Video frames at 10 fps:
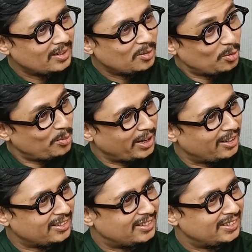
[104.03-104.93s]
ও মাই গড
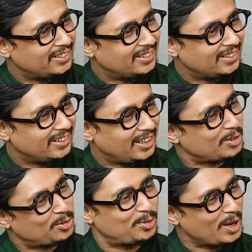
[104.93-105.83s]

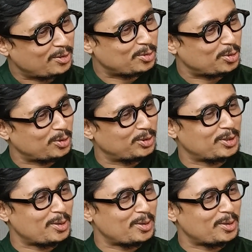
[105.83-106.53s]
একটু ছোট করে গল্প